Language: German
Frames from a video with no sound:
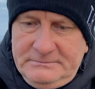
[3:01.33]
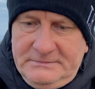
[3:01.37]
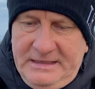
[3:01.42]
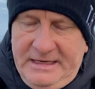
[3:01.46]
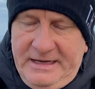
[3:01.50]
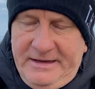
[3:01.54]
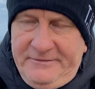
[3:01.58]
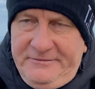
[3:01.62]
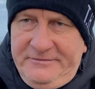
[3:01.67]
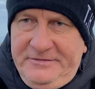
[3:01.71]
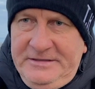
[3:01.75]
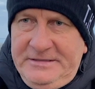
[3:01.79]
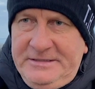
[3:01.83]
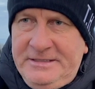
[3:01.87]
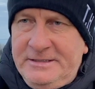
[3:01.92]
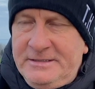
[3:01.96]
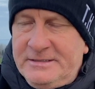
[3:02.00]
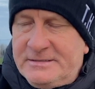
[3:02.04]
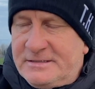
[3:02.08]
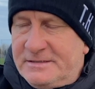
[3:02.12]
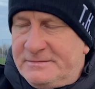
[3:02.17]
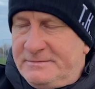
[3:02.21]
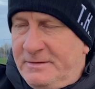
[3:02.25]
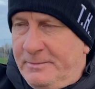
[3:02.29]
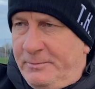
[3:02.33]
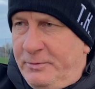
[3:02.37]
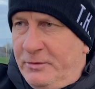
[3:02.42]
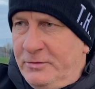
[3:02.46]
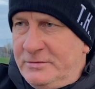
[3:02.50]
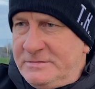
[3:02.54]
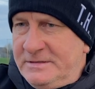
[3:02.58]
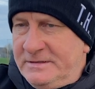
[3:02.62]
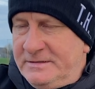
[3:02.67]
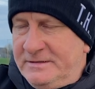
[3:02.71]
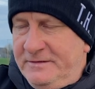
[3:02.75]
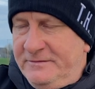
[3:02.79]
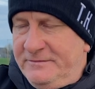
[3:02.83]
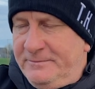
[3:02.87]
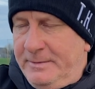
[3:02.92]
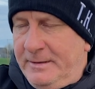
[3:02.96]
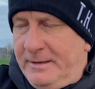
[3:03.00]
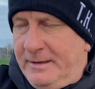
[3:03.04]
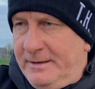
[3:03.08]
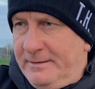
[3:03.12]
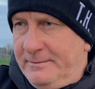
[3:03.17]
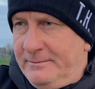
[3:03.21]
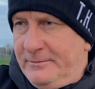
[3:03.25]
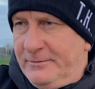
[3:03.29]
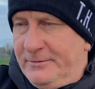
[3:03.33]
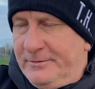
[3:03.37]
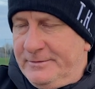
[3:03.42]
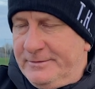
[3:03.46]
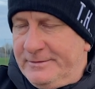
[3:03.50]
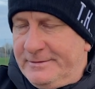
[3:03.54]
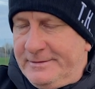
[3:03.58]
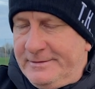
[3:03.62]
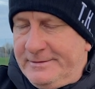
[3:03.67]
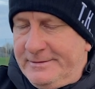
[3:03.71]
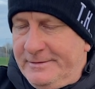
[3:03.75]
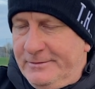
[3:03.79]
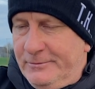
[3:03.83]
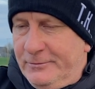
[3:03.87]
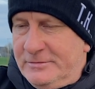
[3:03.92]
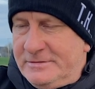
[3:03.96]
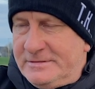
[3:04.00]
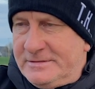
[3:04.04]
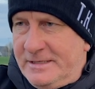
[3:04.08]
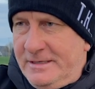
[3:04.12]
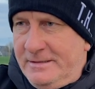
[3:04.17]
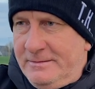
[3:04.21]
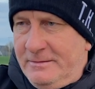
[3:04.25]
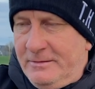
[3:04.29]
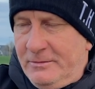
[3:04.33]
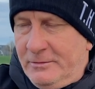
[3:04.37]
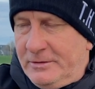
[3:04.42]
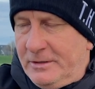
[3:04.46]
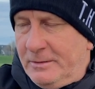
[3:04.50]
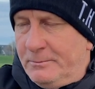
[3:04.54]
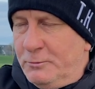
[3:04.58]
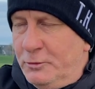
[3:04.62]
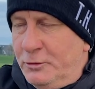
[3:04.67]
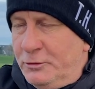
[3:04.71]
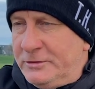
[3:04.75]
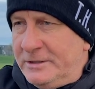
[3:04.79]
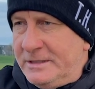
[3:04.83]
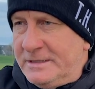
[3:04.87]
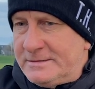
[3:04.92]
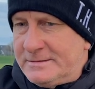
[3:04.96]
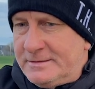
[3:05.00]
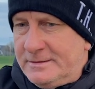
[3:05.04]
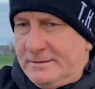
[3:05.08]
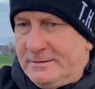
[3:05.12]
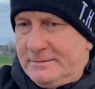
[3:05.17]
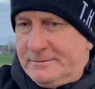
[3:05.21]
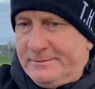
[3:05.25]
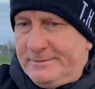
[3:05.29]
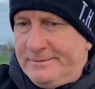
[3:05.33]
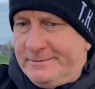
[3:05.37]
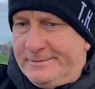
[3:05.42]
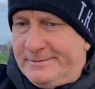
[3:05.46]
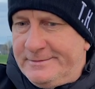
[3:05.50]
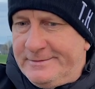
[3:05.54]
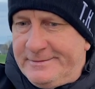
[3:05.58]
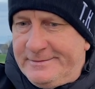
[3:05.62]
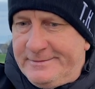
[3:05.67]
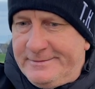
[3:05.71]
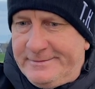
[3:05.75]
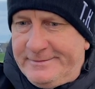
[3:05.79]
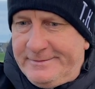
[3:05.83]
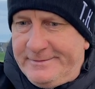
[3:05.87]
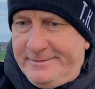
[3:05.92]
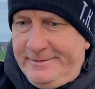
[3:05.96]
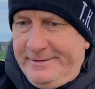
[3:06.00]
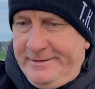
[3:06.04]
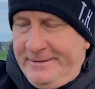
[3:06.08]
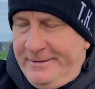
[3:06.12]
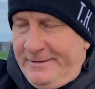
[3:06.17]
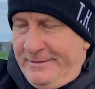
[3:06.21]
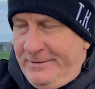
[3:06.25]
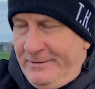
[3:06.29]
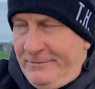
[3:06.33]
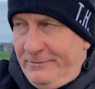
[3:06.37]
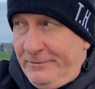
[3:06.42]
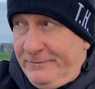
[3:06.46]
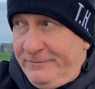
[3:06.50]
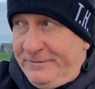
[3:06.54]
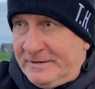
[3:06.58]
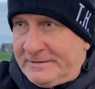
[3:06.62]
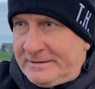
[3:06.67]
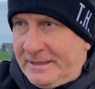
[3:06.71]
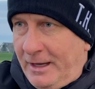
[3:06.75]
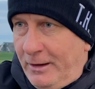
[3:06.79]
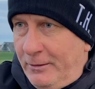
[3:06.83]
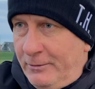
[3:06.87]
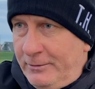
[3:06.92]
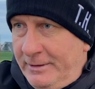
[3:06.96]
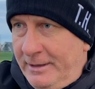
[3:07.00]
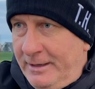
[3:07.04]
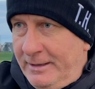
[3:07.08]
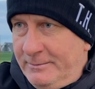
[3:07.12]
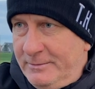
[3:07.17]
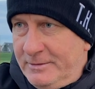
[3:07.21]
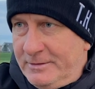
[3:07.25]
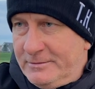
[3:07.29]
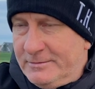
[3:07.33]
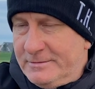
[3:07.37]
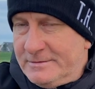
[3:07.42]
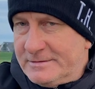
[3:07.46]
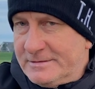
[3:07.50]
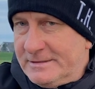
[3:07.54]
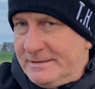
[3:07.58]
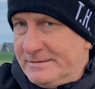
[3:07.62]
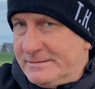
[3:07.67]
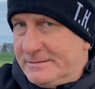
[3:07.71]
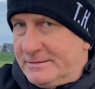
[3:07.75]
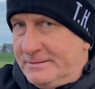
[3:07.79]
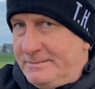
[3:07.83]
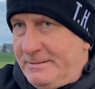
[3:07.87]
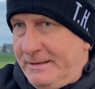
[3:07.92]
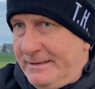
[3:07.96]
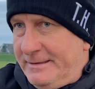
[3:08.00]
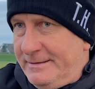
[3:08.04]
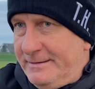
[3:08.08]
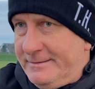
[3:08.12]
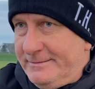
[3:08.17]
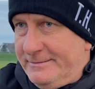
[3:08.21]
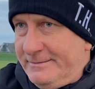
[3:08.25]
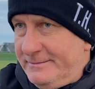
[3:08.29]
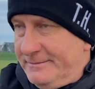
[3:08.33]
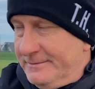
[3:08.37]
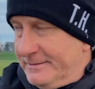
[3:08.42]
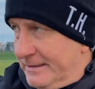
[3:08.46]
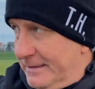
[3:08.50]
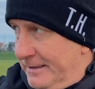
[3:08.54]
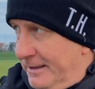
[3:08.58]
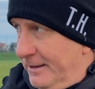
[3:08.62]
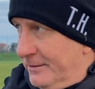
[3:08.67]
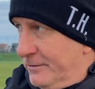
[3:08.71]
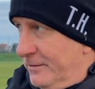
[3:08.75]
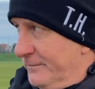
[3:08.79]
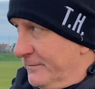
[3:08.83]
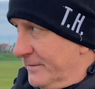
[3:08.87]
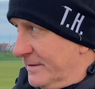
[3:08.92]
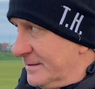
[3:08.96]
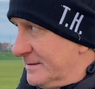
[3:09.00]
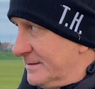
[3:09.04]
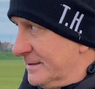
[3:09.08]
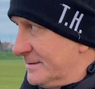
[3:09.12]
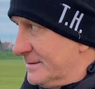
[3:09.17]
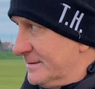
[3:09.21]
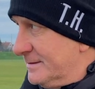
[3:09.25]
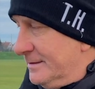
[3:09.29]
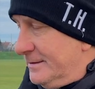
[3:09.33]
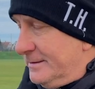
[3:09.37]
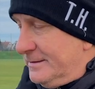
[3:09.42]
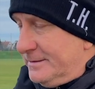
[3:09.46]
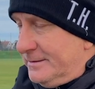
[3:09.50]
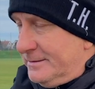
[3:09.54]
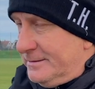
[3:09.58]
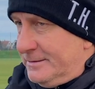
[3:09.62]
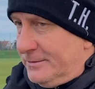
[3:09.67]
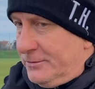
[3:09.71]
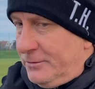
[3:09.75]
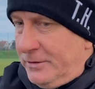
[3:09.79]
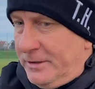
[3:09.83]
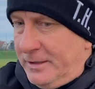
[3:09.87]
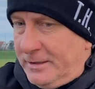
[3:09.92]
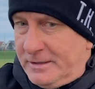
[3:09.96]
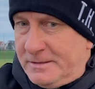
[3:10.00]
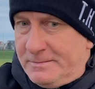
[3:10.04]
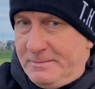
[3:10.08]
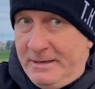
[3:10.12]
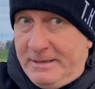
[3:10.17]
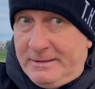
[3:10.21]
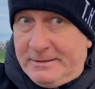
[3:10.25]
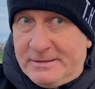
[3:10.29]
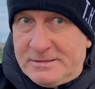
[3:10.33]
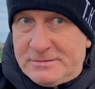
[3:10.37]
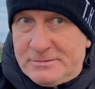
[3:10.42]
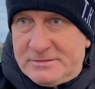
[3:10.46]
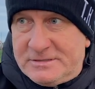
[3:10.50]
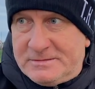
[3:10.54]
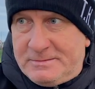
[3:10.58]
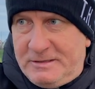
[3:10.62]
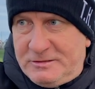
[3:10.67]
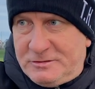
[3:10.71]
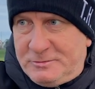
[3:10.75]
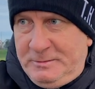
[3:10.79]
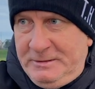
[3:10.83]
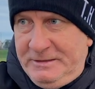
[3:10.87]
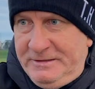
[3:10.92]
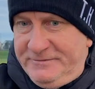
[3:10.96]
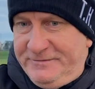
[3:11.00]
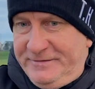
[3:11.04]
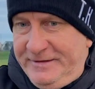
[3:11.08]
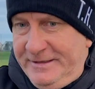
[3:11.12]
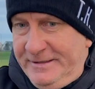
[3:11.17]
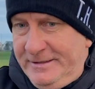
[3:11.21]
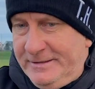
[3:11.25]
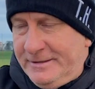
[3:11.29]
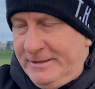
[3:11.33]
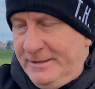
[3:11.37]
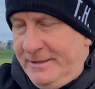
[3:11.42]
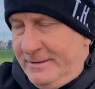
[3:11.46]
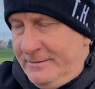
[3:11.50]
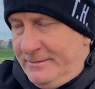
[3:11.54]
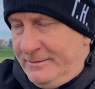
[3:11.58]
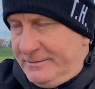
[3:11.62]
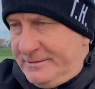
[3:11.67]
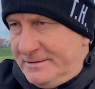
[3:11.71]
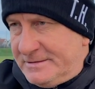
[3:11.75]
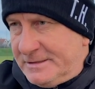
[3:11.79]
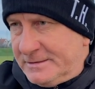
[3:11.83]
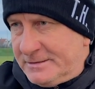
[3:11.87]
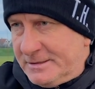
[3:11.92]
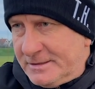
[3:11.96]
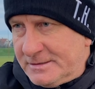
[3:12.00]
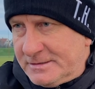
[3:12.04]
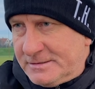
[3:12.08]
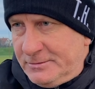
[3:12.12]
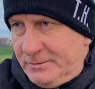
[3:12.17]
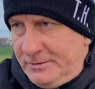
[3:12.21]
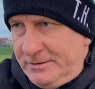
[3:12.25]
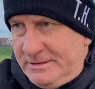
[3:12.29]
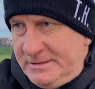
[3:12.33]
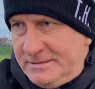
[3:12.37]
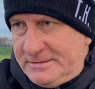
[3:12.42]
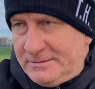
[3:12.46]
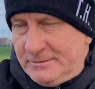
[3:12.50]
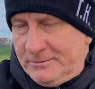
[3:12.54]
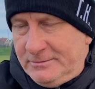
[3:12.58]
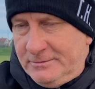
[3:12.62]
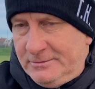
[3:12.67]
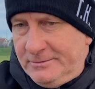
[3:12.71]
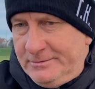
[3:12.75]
Ja, wichtig ist, dass wir positiv bleiben und äh, uns selber oder mutig sind und, äh, und Vertrauen haben in uns. Also ich meine, äh, klar können wir das jetzt nicht äh, rückgängig machen, dass uns zwei Spiele fehlt. Und die Situation ist so.